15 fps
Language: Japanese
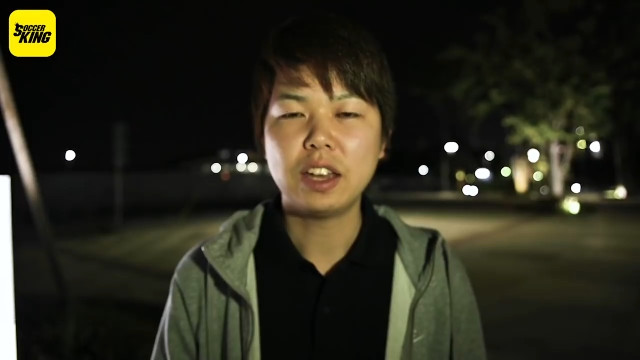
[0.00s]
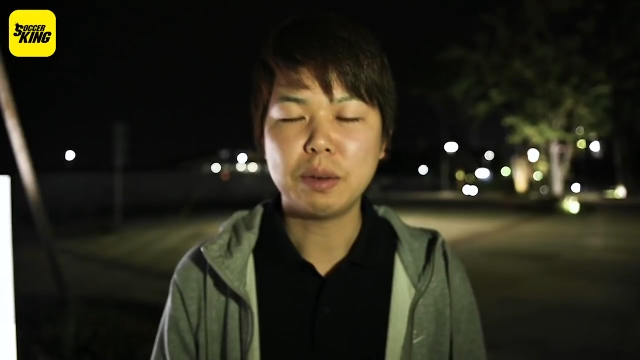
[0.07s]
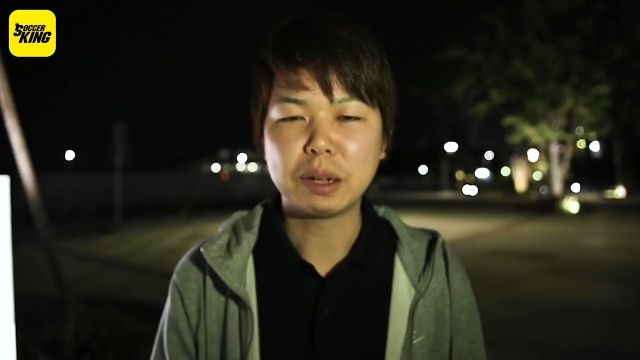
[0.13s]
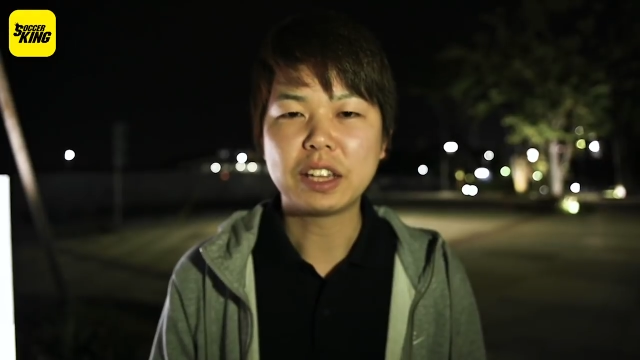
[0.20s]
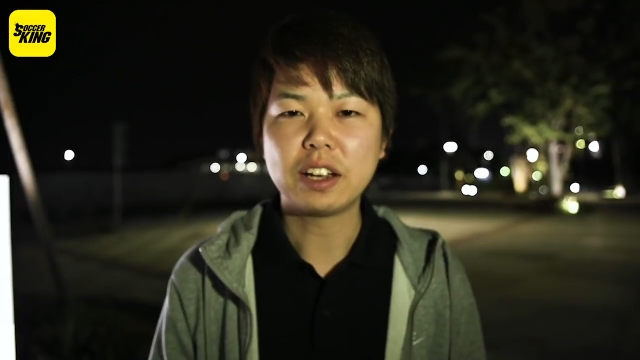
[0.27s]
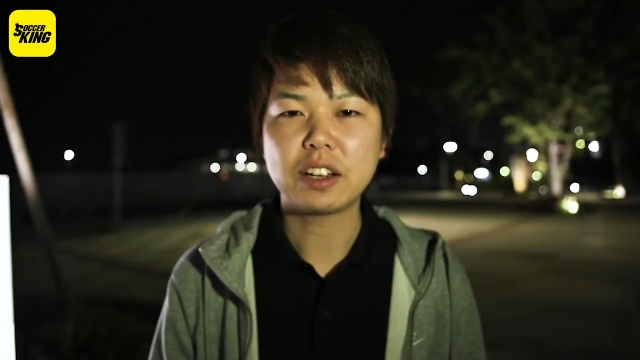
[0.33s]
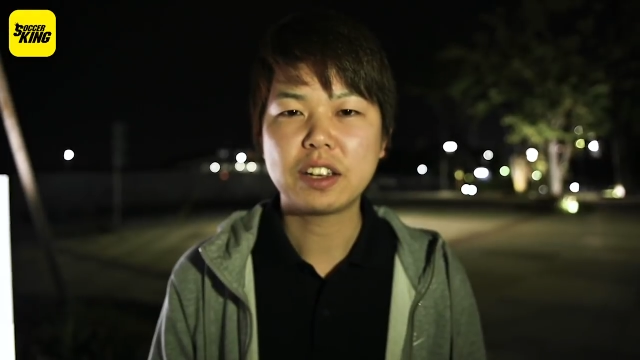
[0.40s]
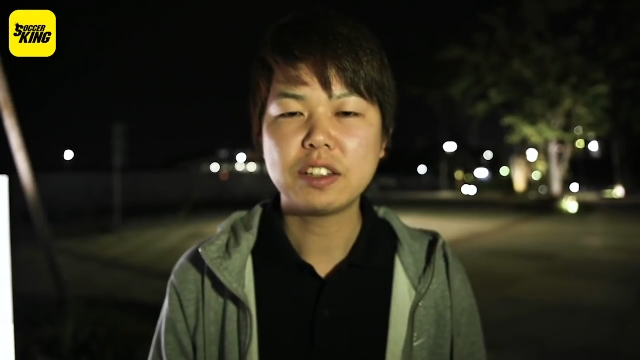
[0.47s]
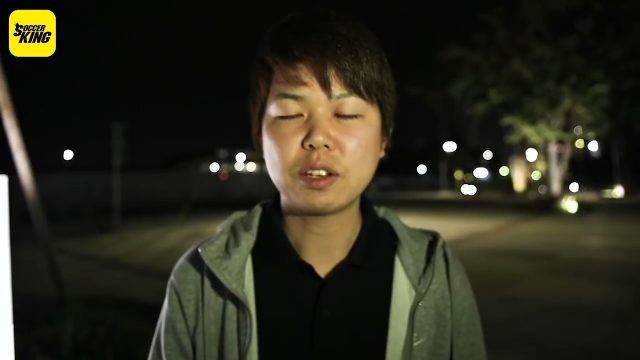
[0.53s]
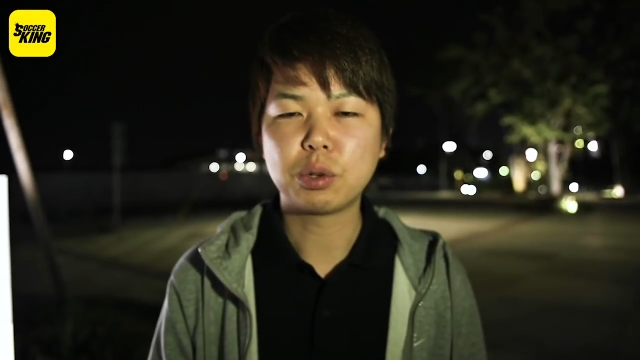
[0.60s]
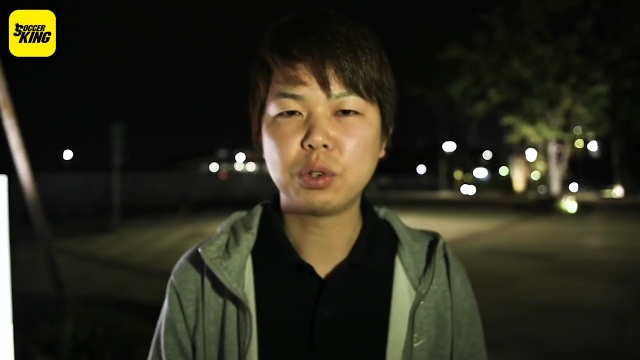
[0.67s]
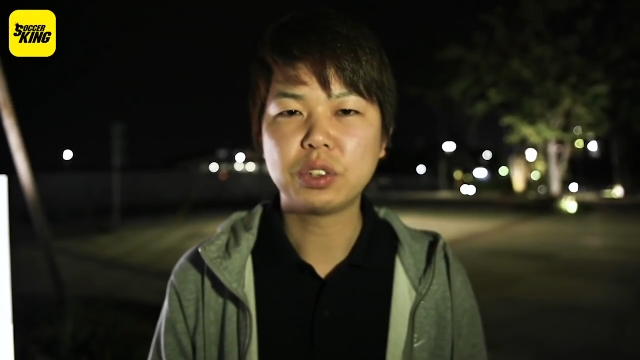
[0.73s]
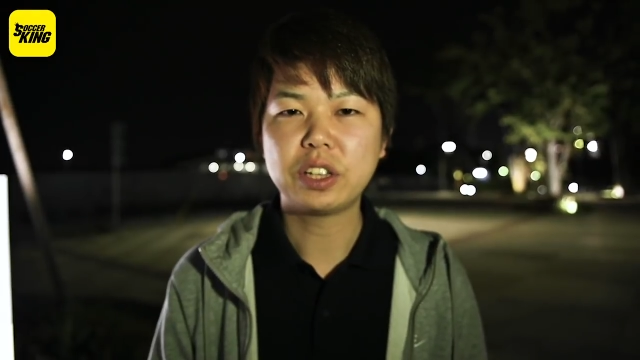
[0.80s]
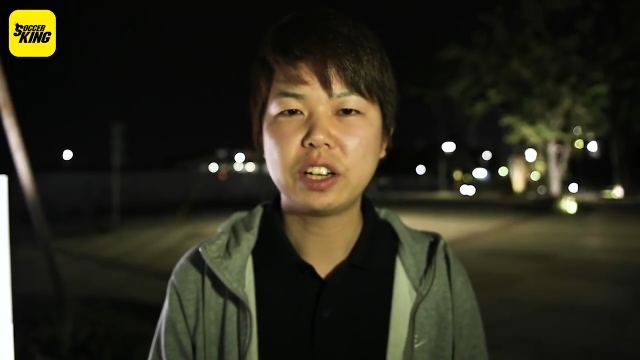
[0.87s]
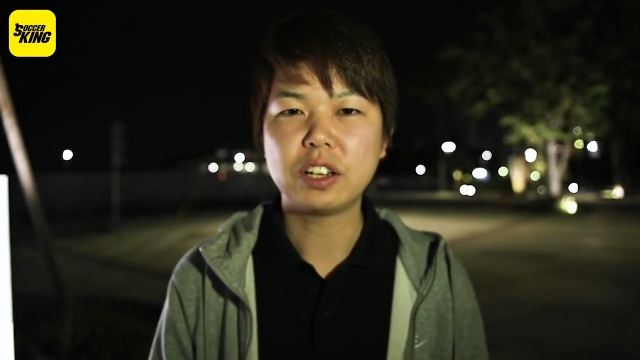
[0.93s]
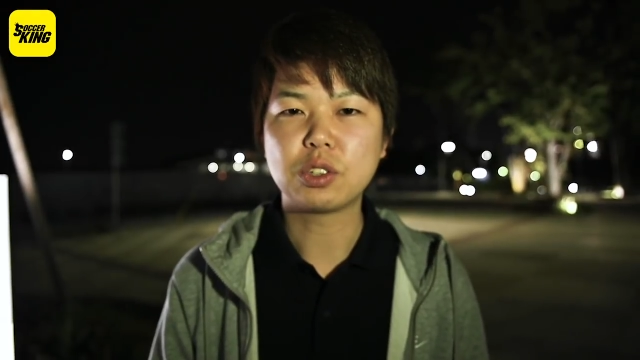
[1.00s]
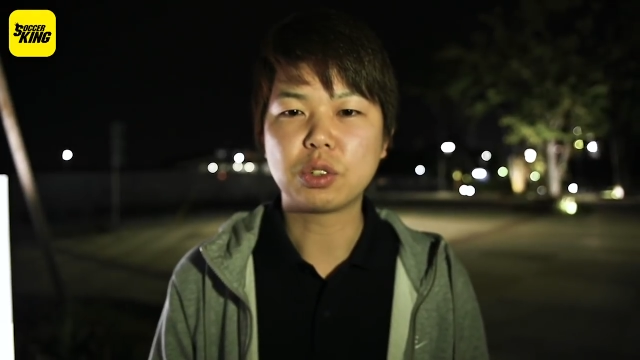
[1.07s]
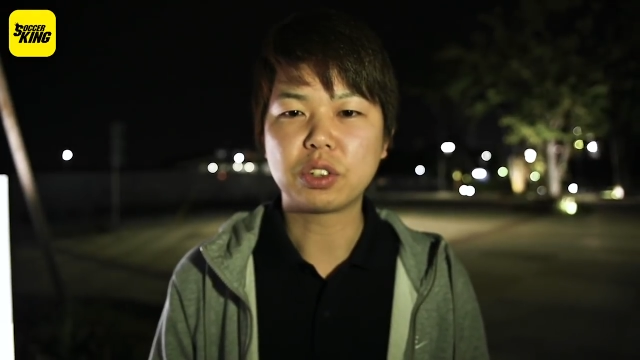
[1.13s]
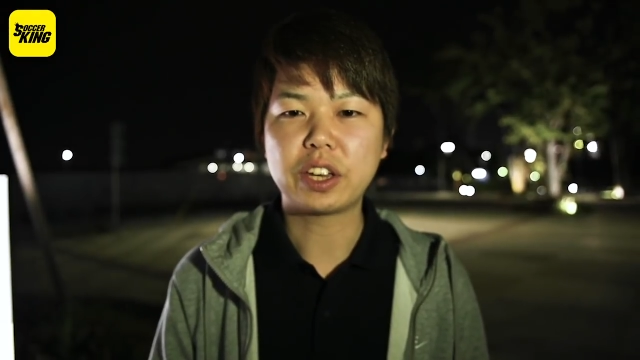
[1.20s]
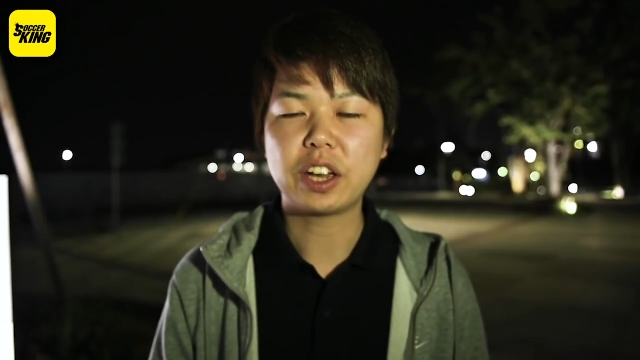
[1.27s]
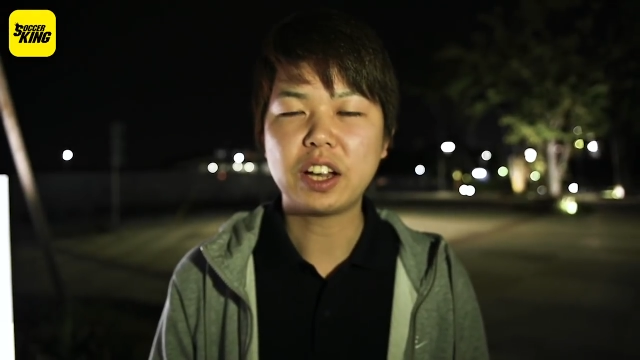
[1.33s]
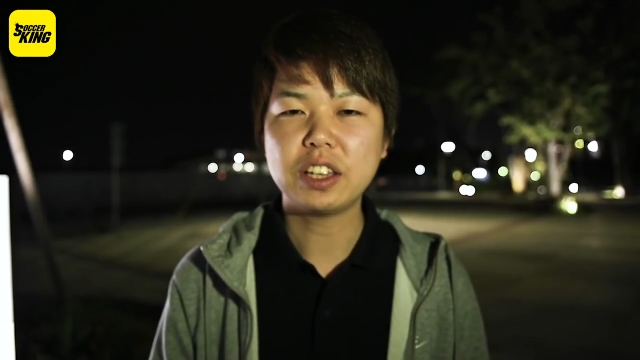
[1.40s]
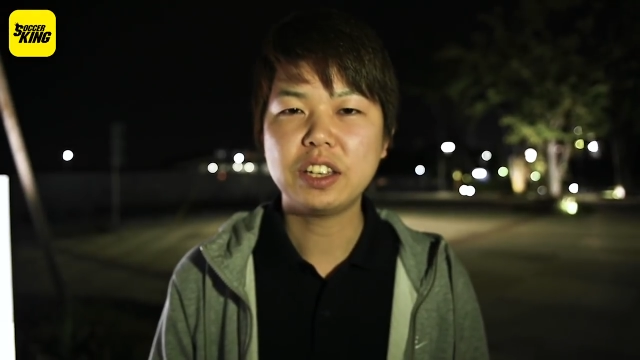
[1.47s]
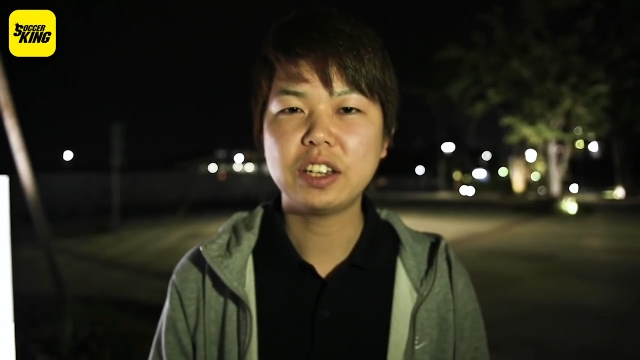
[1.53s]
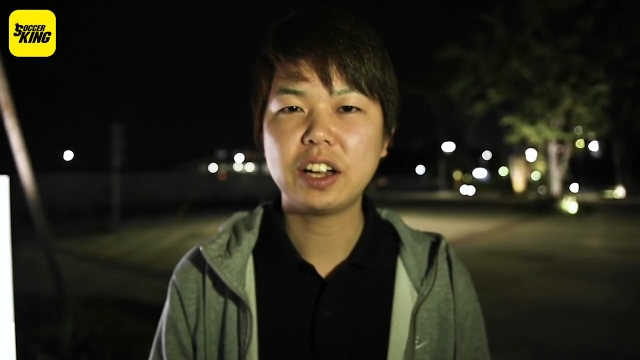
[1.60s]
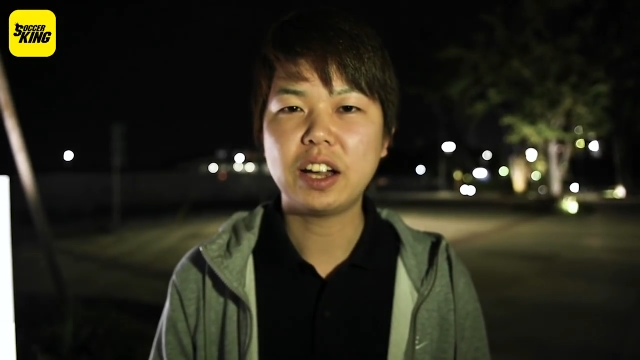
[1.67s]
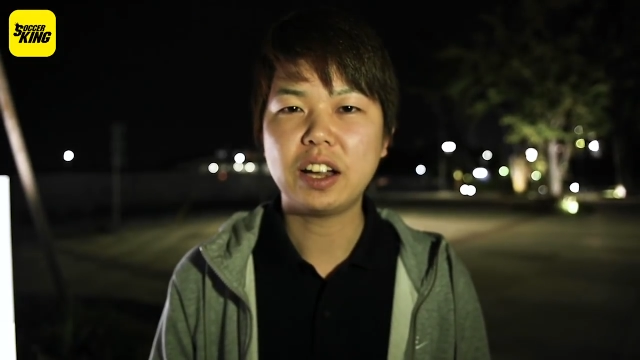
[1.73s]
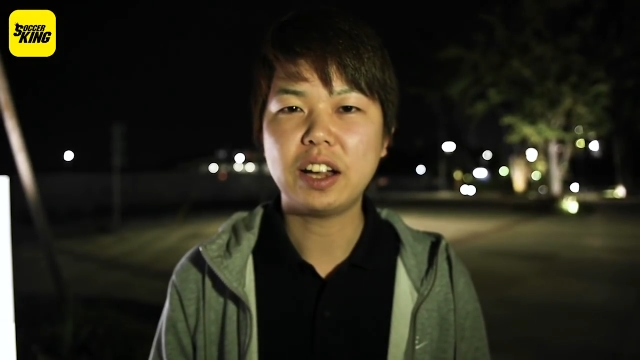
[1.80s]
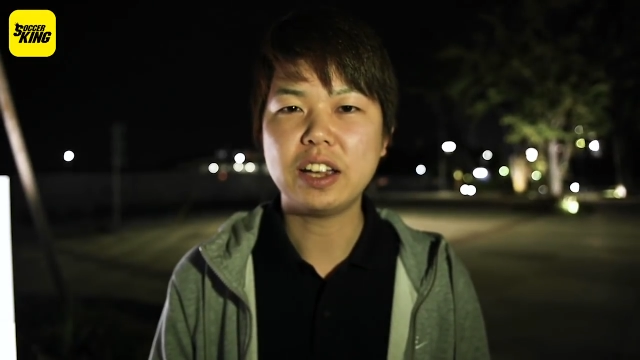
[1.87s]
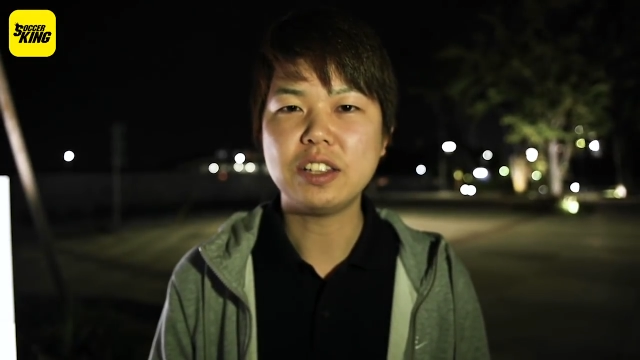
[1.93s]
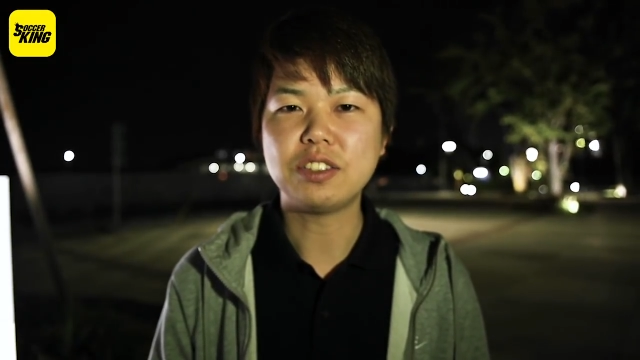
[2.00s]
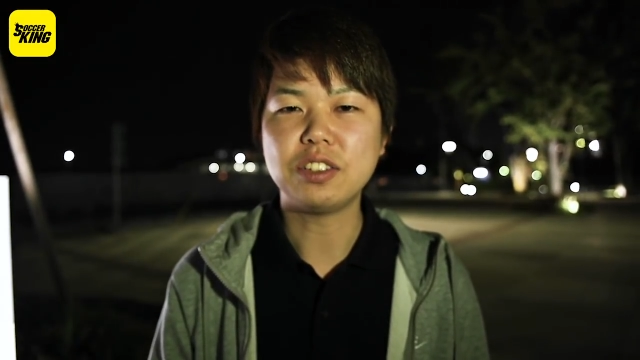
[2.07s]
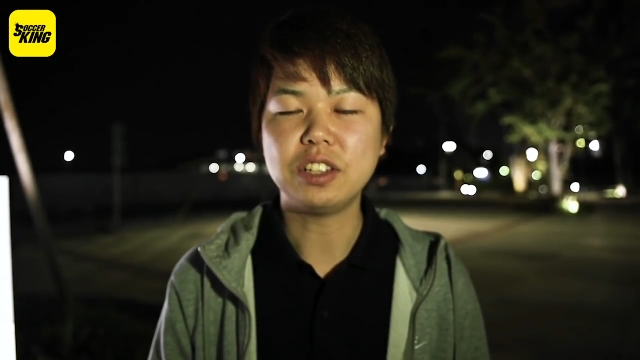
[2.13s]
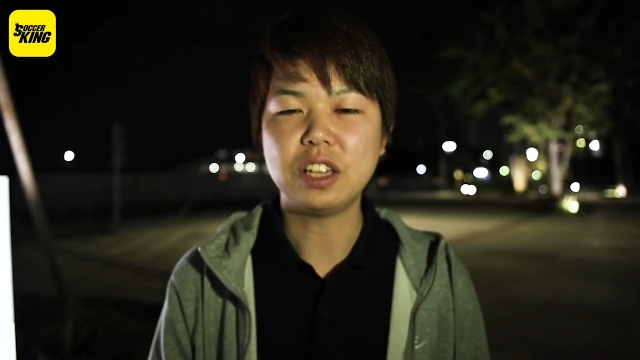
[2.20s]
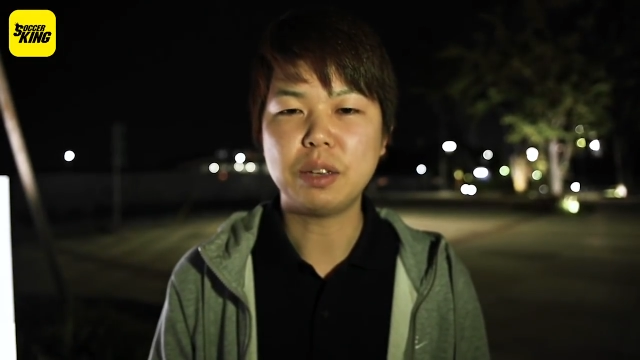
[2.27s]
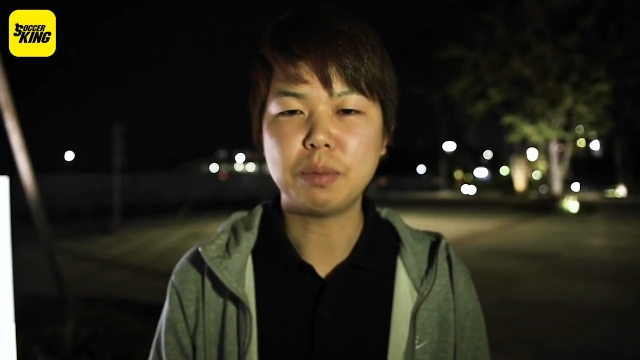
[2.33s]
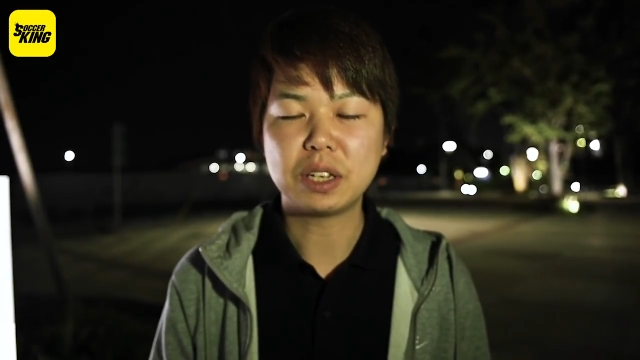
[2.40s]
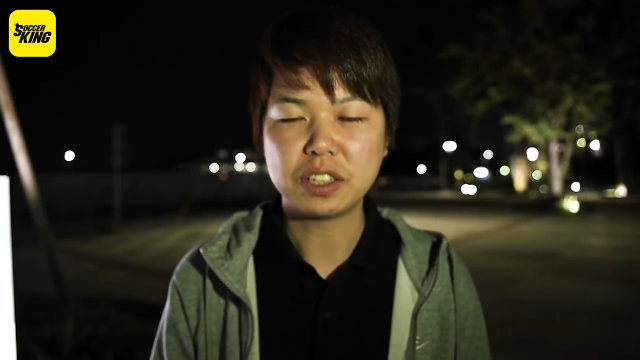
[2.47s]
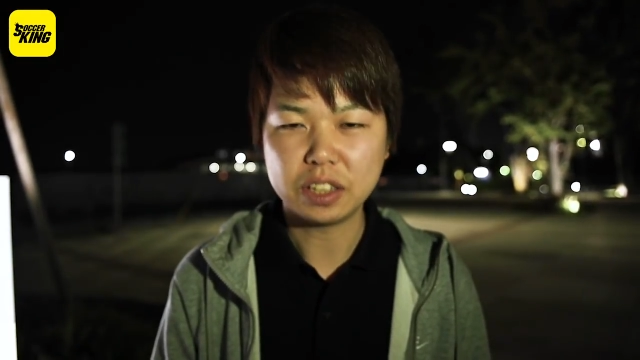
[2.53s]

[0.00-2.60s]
また現在フロンターレはちょっと怪我人が相次いでいまし